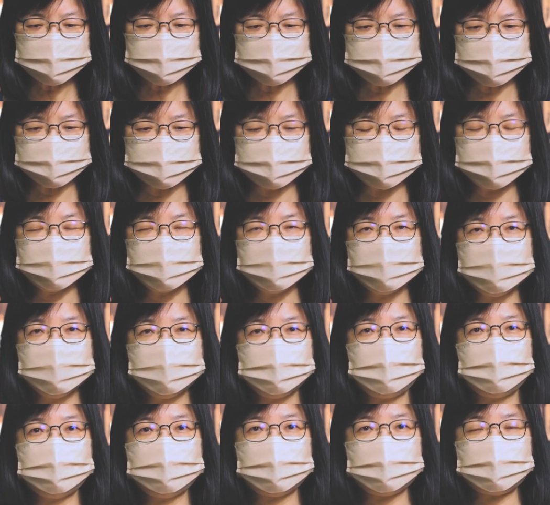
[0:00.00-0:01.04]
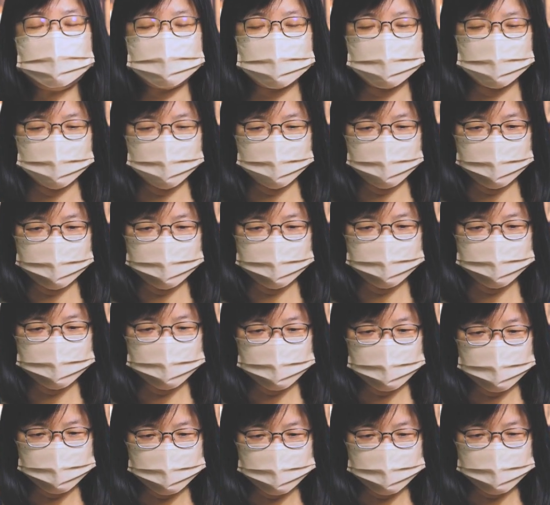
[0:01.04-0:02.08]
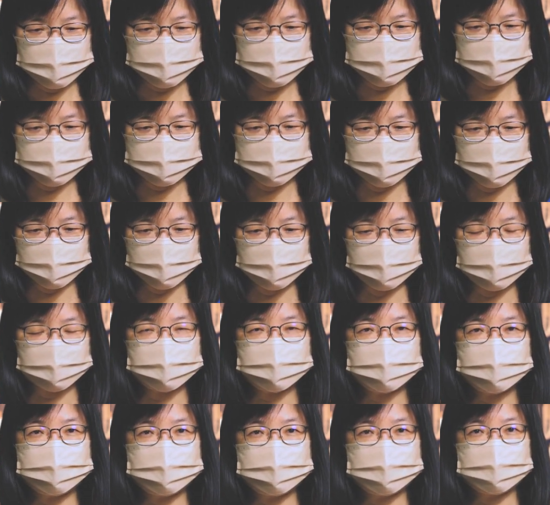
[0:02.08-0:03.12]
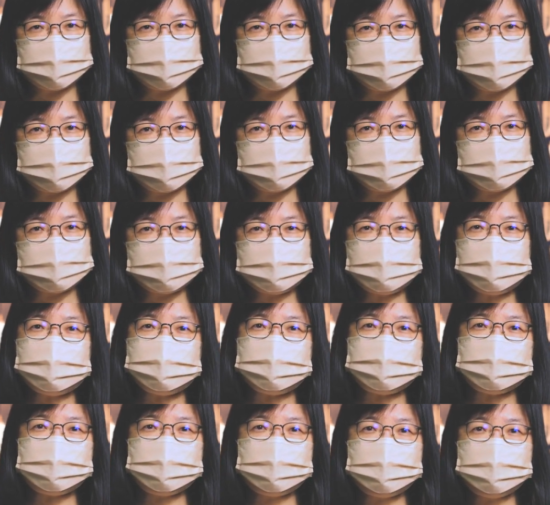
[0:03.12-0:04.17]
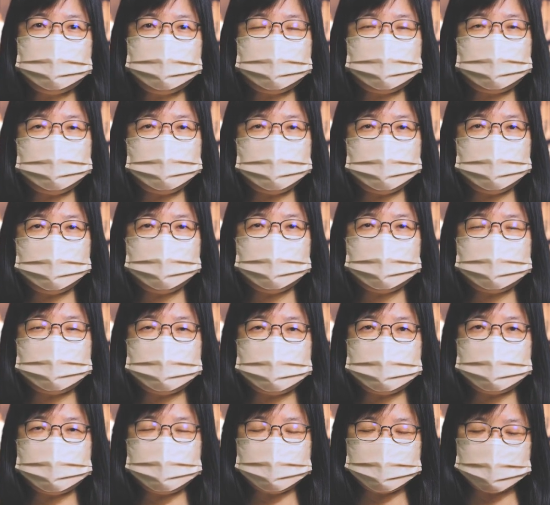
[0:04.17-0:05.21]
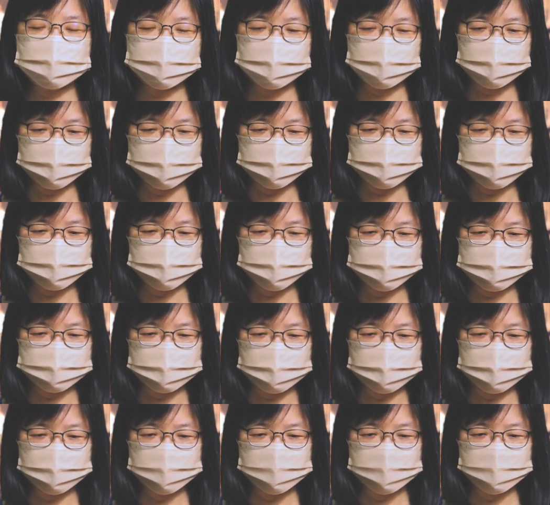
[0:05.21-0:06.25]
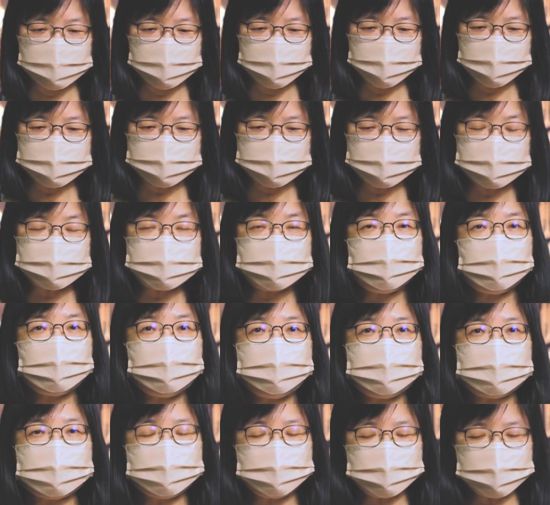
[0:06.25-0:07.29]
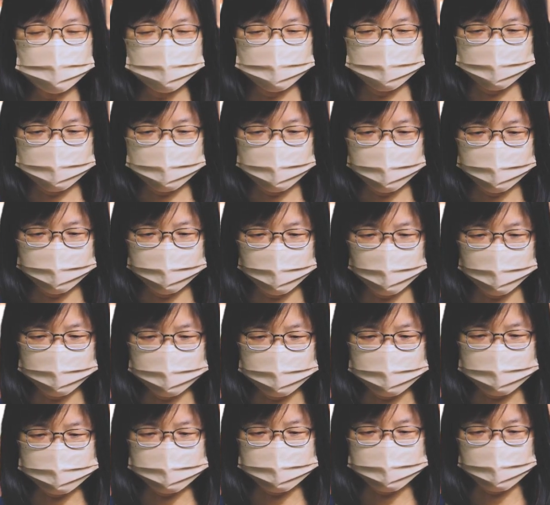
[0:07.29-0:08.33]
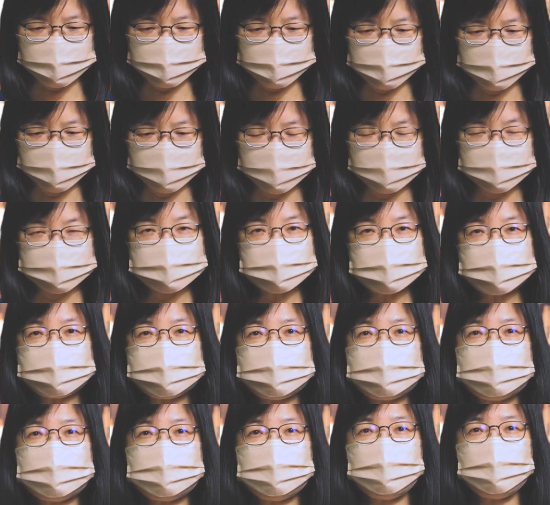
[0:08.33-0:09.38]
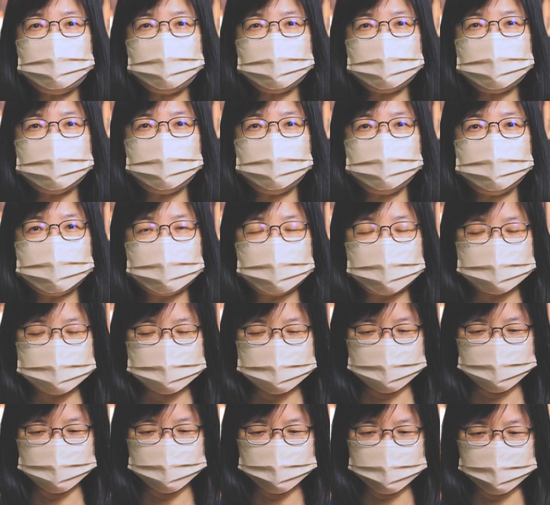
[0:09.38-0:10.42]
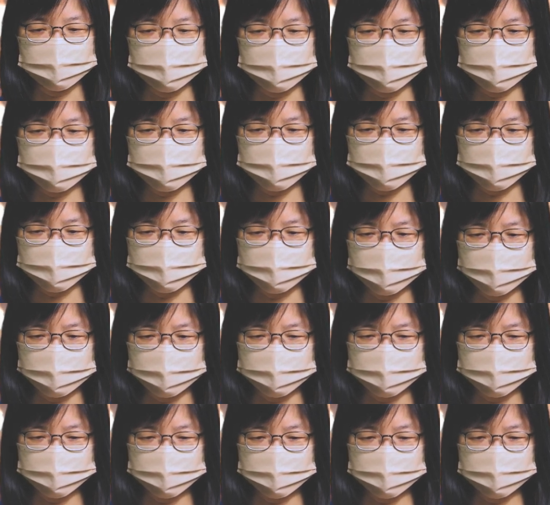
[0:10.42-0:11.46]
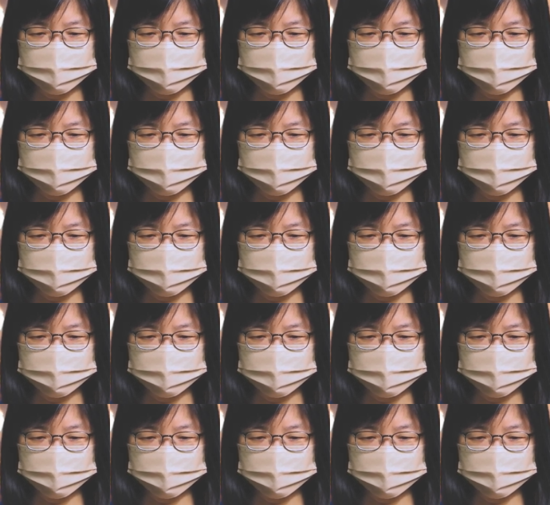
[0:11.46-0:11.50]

二点，我们要成为这世上的光。祭司的职分其实真的很重要，因为祭司会帮助你看到异象。祭司是被拣选的族类，